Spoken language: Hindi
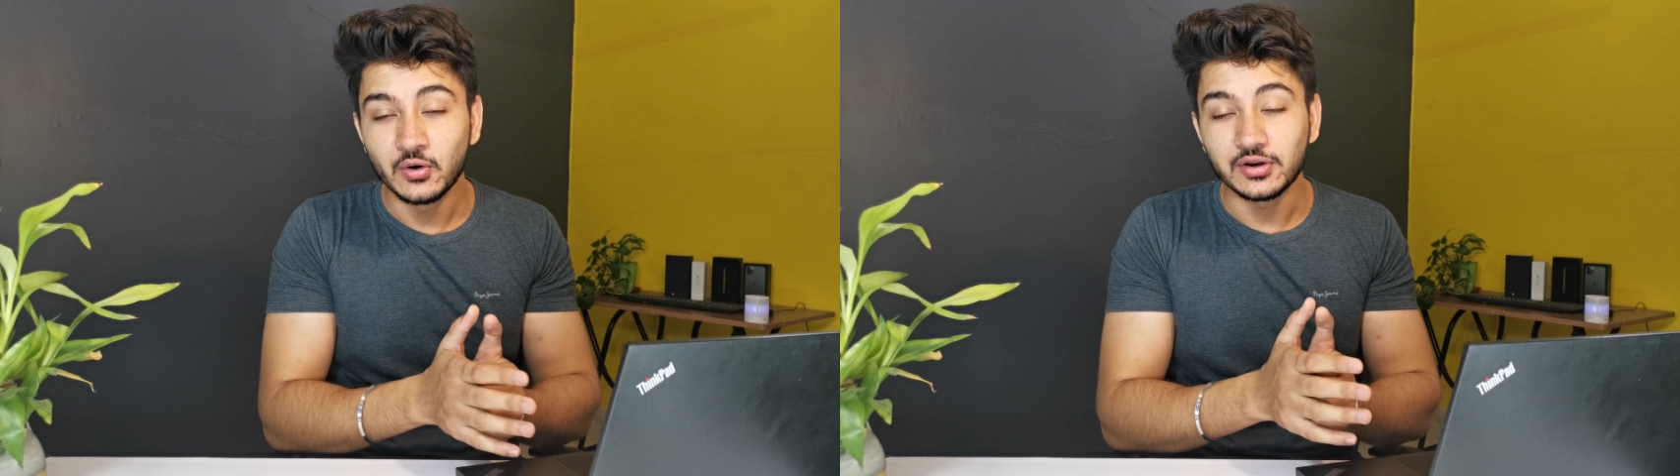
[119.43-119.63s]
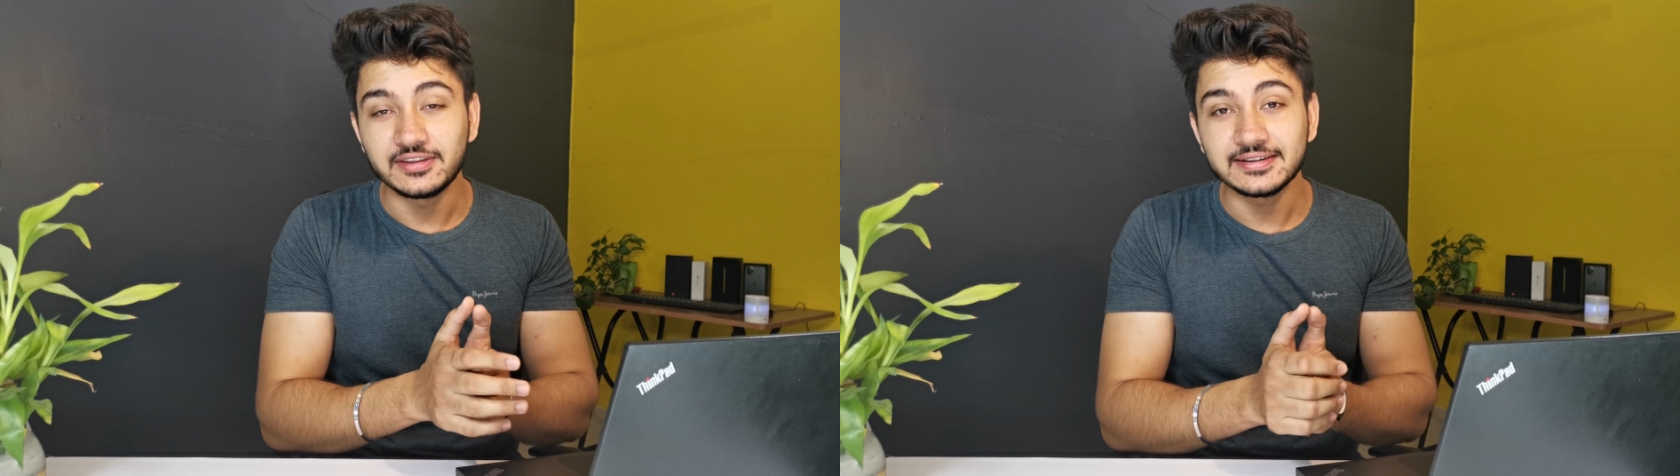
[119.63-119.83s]

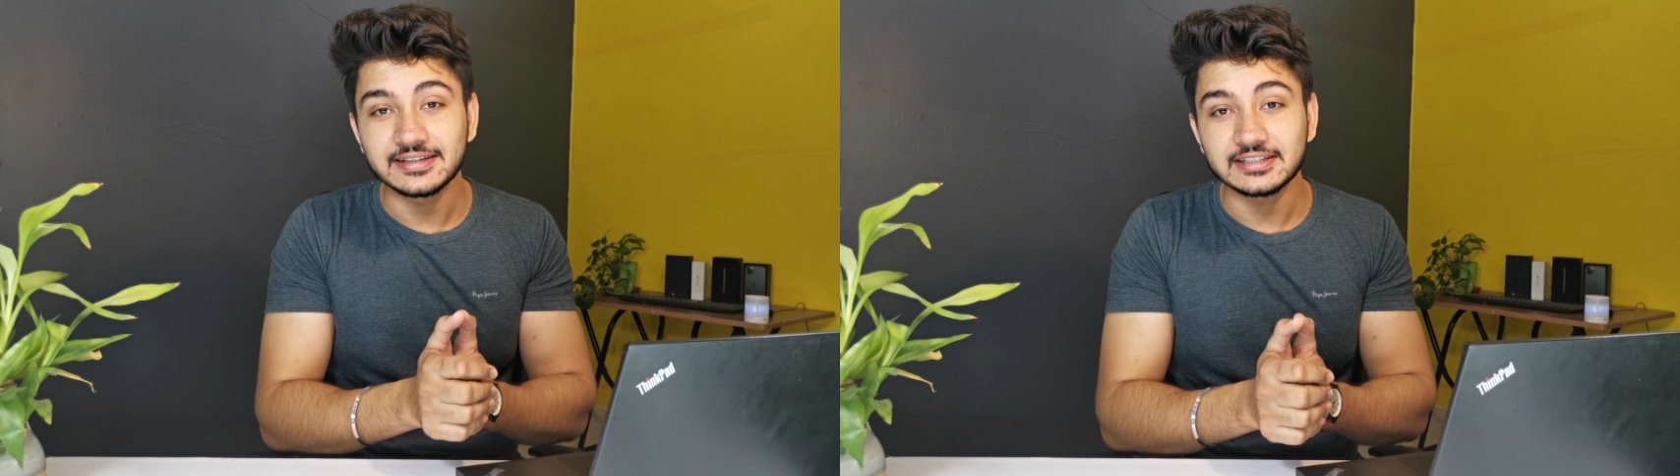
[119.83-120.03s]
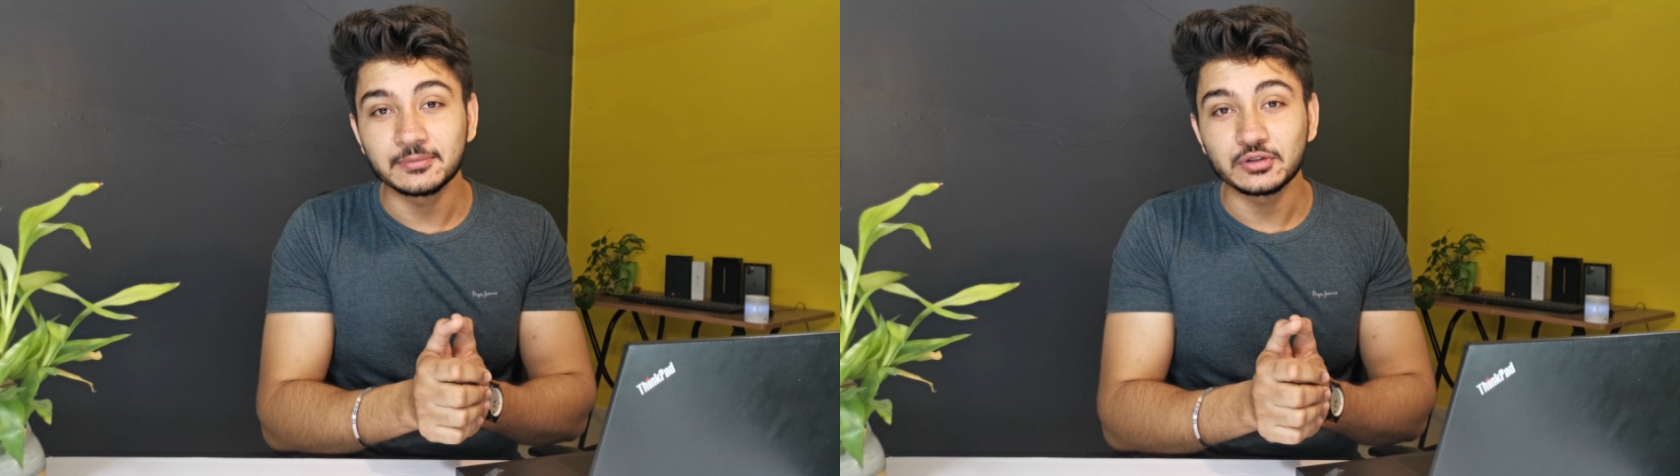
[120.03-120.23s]
और इसी के
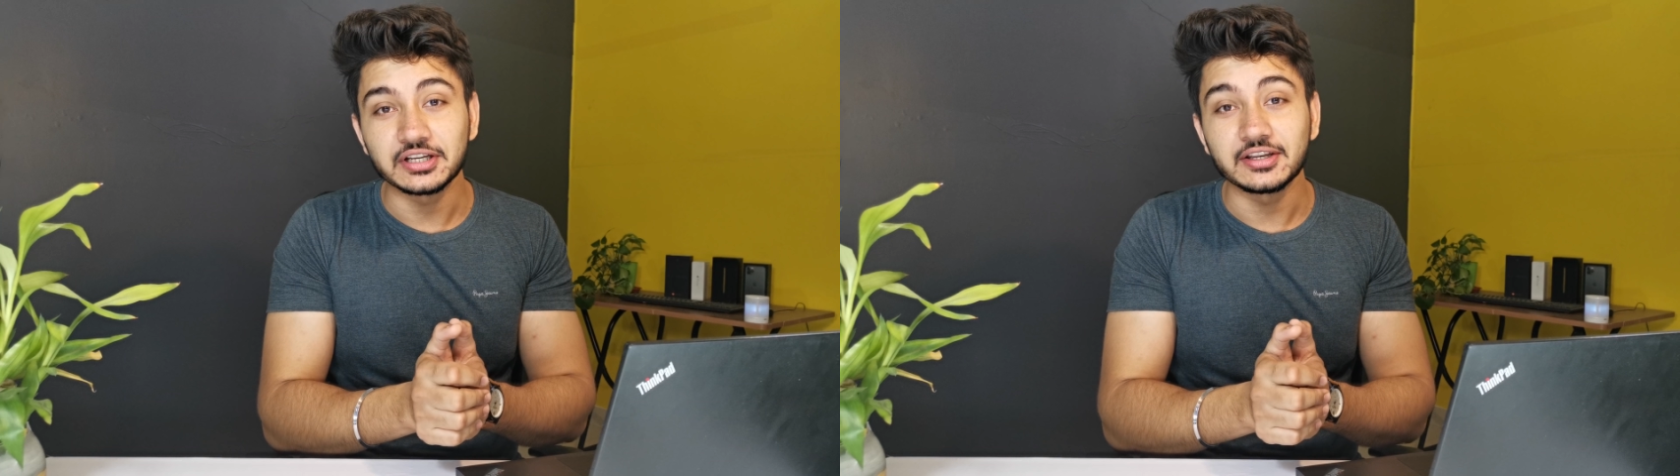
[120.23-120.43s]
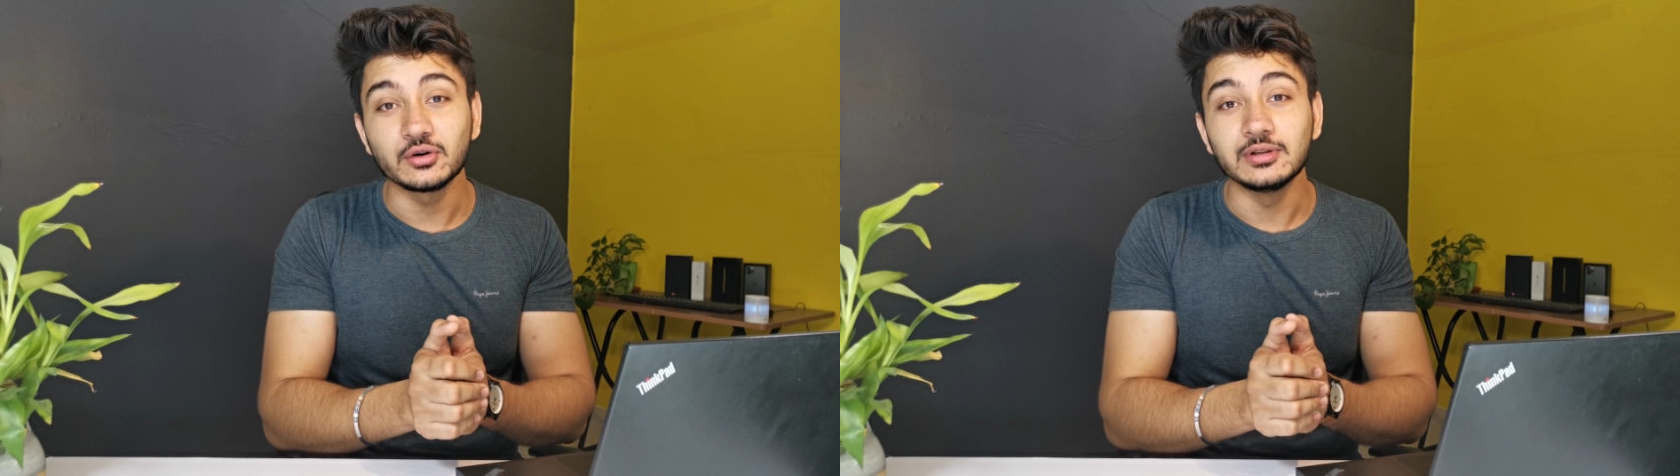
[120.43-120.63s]
साथ हमको
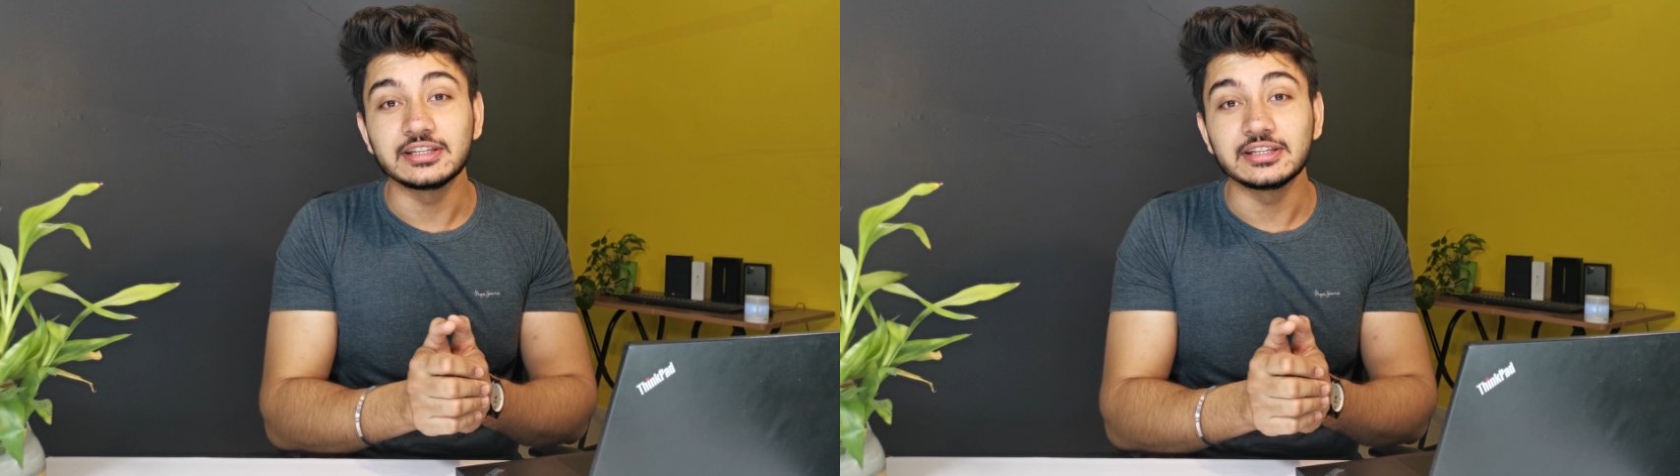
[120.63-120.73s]
देखने को